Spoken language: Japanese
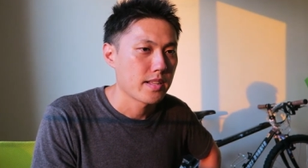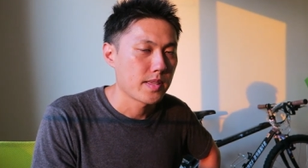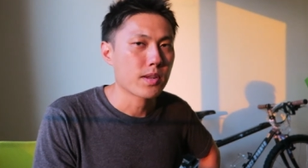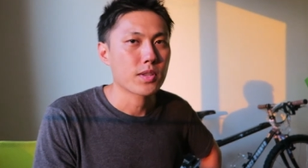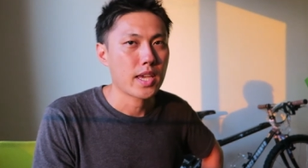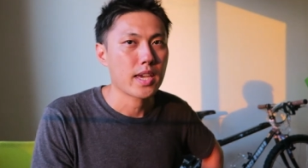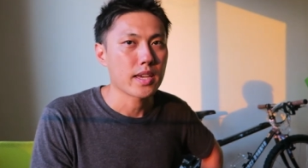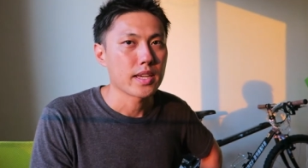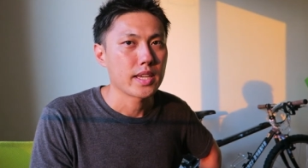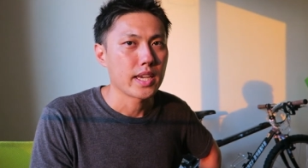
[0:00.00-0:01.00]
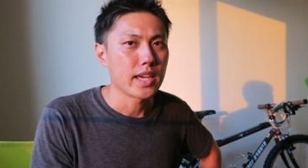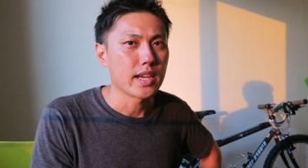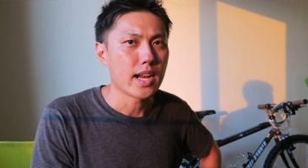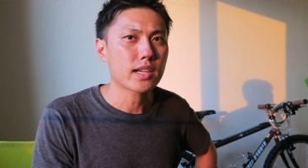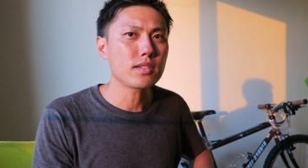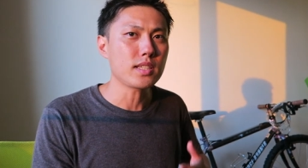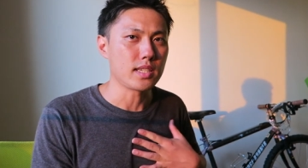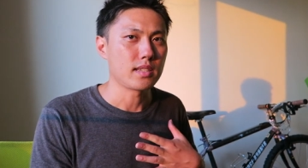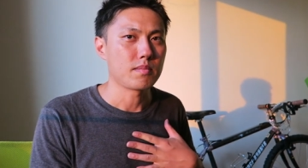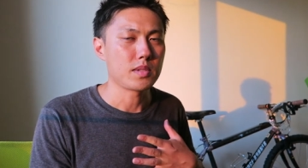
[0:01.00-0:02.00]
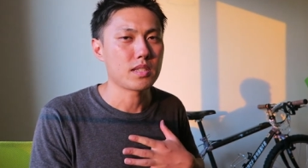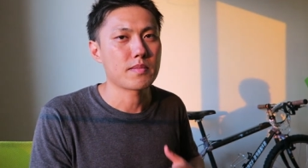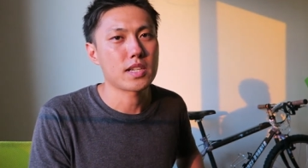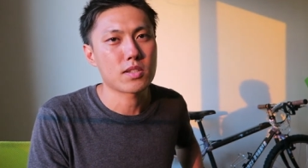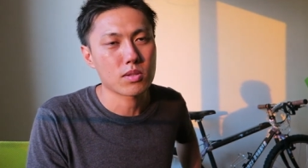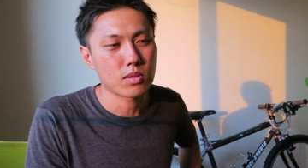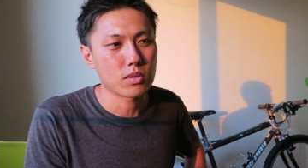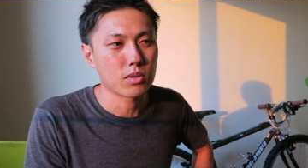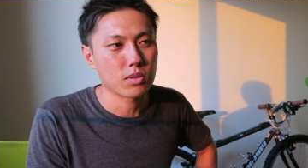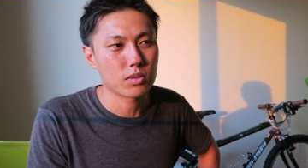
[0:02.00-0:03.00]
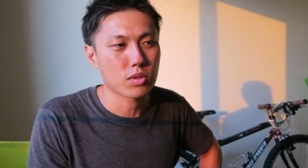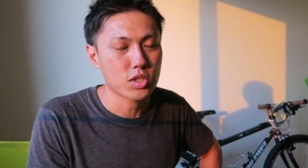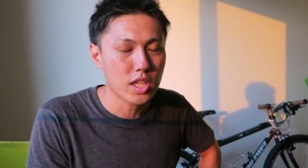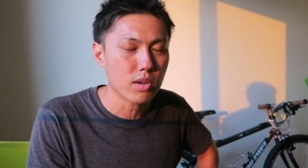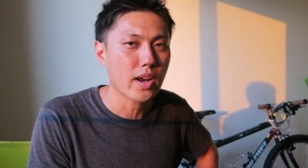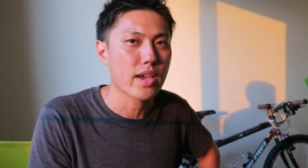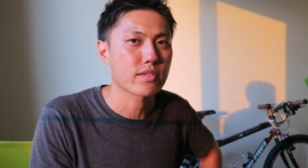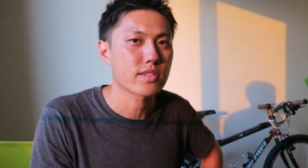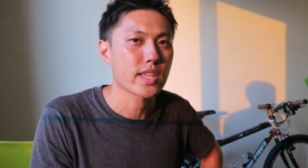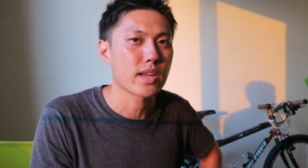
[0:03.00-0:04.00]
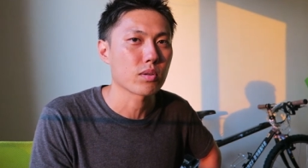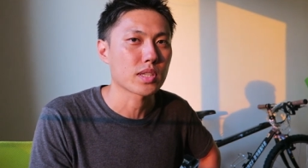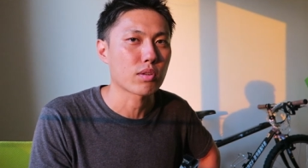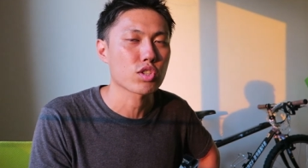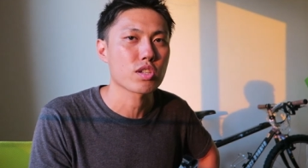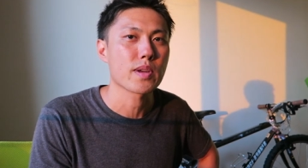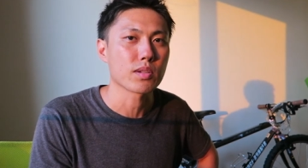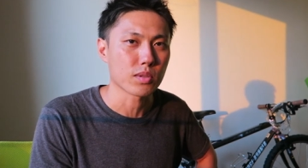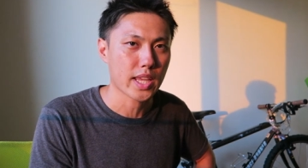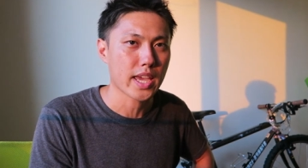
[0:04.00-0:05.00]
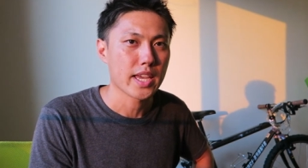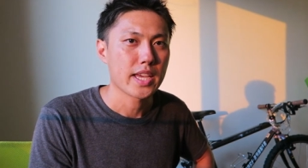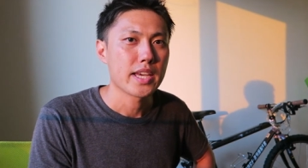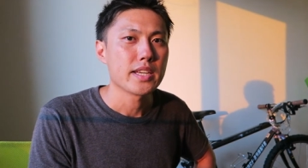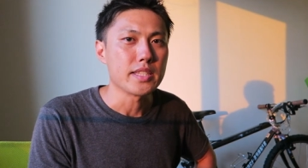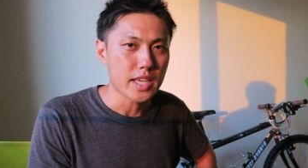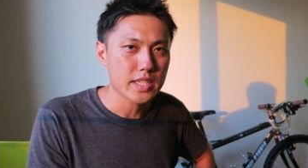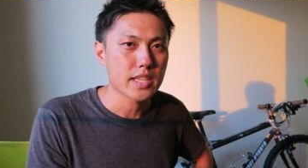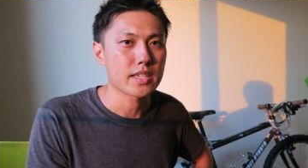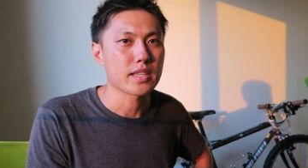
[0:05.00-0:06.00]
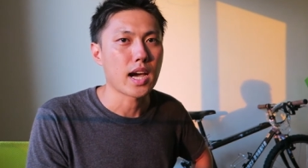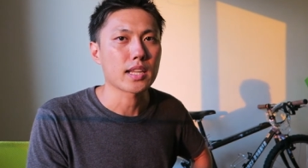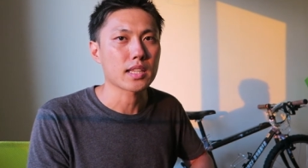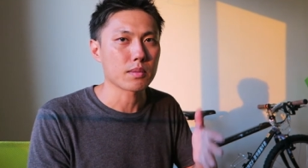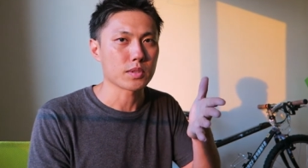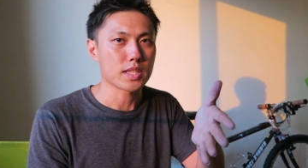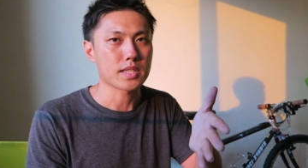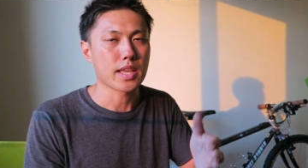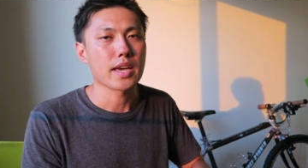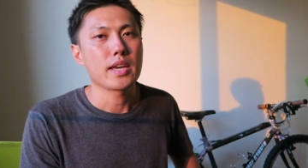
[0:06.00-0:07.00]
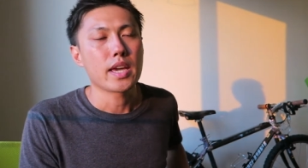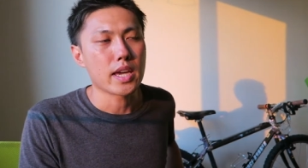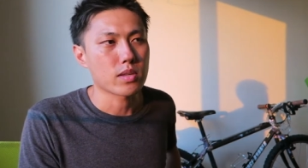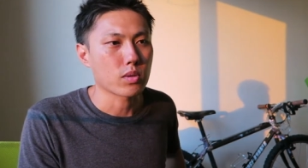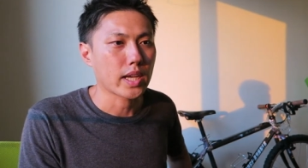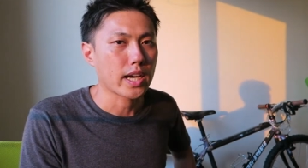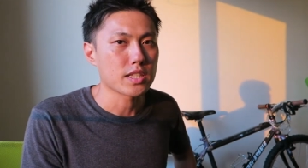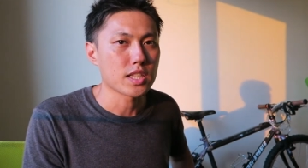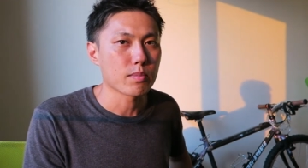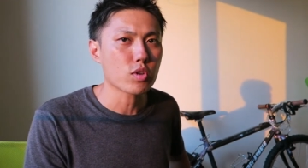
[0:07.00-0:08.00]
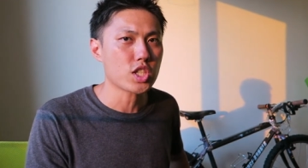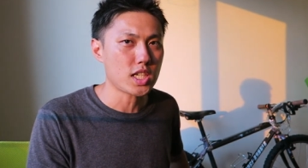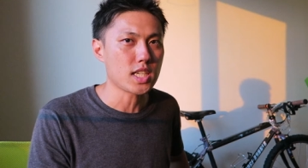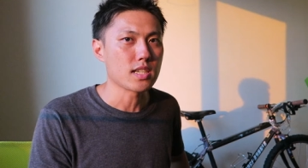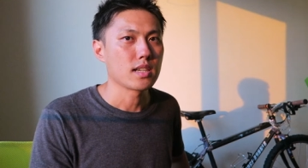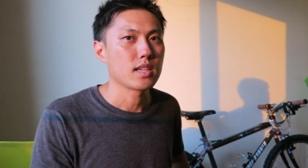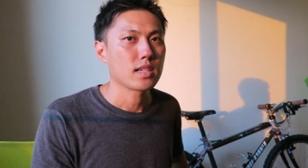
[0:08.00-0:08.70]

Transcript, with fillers: なので、えー、楽にミニマリストとしてのライフスタイルを楽しめるので、ぜひぜひあなたもですね、えー、そんな感じで、もし、